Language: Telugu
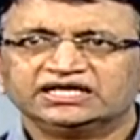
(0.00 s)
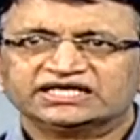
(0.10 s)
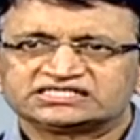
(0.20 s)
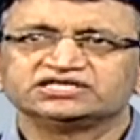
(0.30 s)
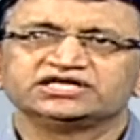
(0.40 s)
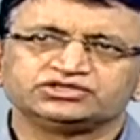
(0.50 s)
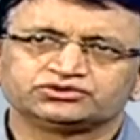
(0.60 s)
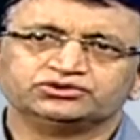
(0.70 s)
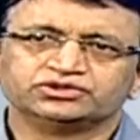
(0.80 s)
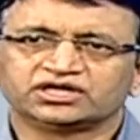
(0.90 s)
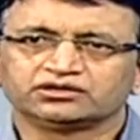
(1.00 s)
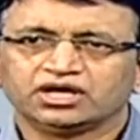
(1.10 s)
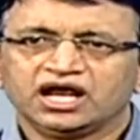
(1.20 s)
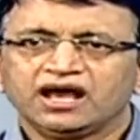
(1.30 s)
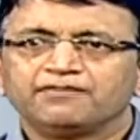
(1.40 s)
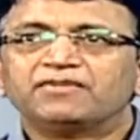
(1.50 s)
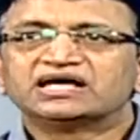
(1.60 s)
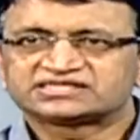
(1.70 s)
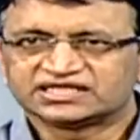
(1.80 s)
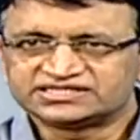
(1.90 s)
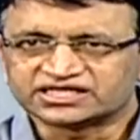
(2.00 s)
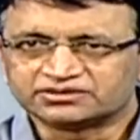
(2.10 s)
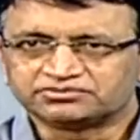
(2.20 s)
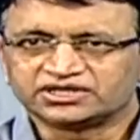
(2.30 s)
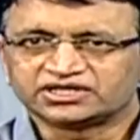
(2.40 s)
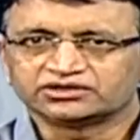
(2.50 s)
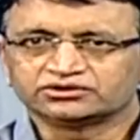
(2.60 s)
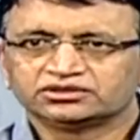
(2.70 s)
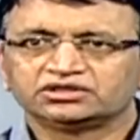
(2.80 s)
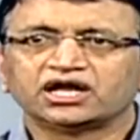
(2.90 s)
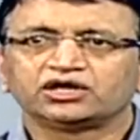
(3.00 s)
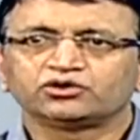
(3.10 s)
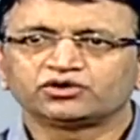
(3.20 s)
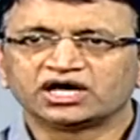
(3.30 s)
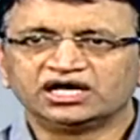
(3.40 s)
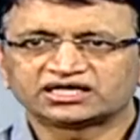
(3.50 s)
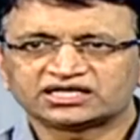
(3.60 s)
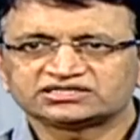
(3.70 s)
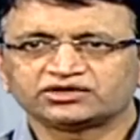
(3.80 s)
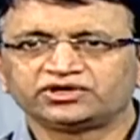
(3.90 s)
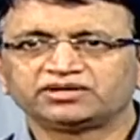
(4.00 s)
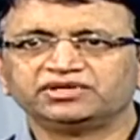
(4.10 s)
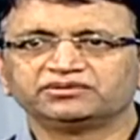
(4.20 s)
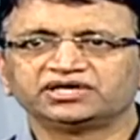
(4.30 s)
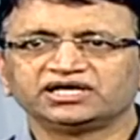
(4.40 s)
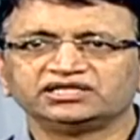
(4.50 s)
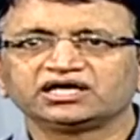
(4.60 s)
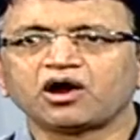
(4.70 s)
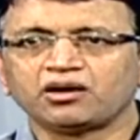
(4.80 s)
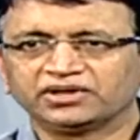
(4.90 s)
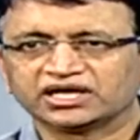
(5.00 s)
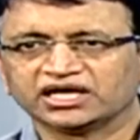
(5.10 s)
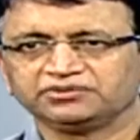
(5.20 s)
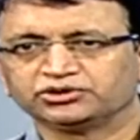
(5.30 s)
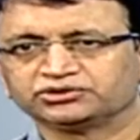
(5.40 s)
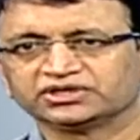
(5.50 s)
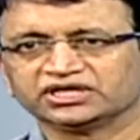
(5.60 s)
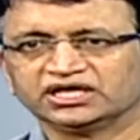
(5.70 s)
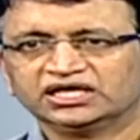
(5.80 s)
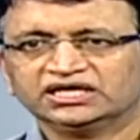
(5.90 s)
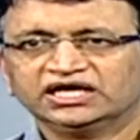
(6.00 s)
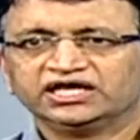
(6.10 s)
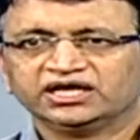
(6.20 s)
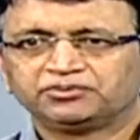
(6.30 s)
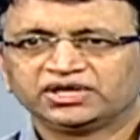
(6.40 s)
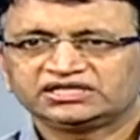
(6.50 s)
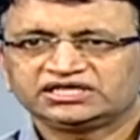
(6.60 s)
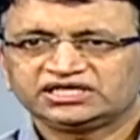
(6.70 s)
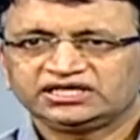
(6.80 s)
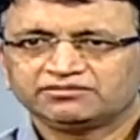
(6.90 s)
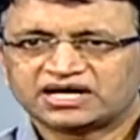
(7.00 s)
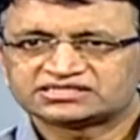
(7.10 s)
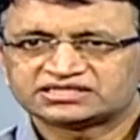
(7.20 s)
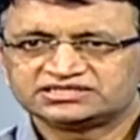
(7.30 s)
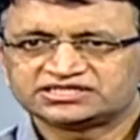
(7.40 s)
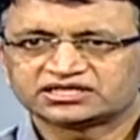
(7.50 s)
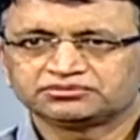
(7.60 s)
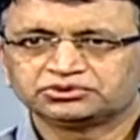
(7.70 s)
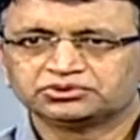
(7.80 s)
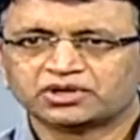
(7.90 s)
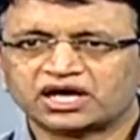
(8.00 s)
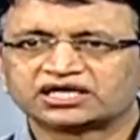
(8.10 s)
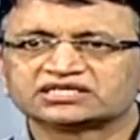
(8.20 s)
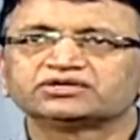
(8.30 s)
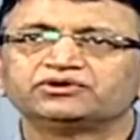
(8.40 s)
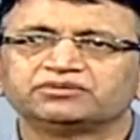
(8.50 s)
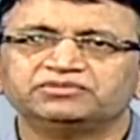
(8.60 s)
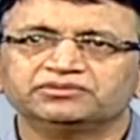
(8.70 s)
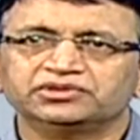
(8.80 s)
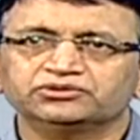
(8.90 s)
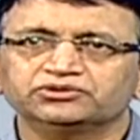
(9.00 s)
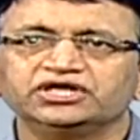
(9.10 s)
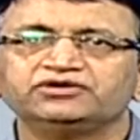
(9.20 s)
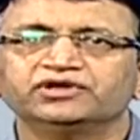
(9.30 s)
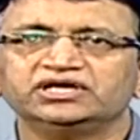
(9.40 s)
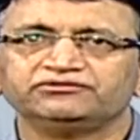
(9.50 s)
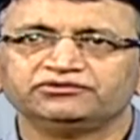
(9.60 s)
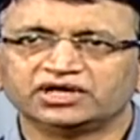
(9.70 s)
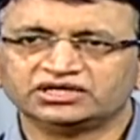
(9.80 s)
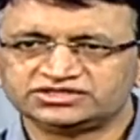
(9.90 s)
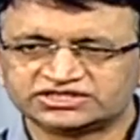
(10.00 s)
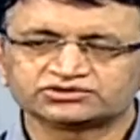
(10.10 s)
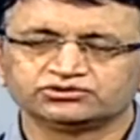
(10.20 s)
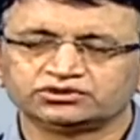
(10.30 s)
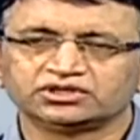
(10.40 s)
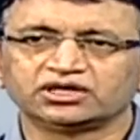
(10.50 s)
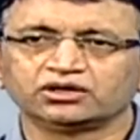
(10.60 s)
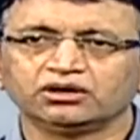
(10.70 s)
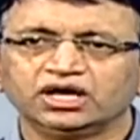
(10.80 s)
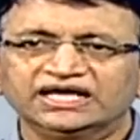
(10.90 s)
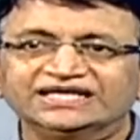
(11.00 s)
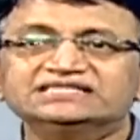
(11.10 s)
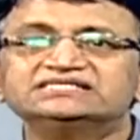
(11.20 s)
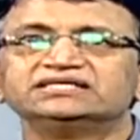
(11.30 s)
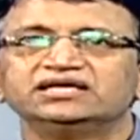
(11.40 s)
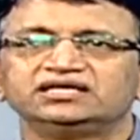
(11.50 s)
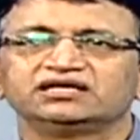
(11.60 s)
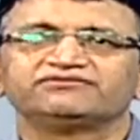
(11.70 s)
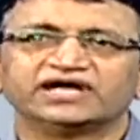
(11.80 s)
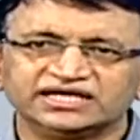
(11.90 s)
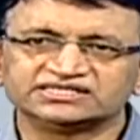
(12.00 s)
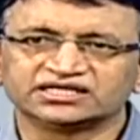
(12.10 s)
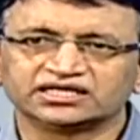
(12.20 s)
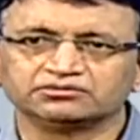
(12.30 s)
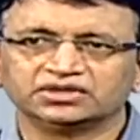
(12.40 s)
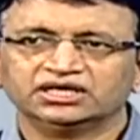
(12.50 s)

టెస్ట్లు చేయించుకుంటున్నారు మాస్టల్ చెకప్ అంటారు దాంట్లో ఒక అల్ట్రాసౌండ్ అబ్డమన్ అనేది కామన్గా అయిపోతుంది ఎప్పుడైతే ఈ మాస్టల్ చెకప్ అల్ట్రాసౌండ్ అబ్డమన్ ఇటువంటివి వాళ్ళు చేసుకుంటున్నారో ఇన్సిడెంటల్ ఫైండింగ్స్ అంటాం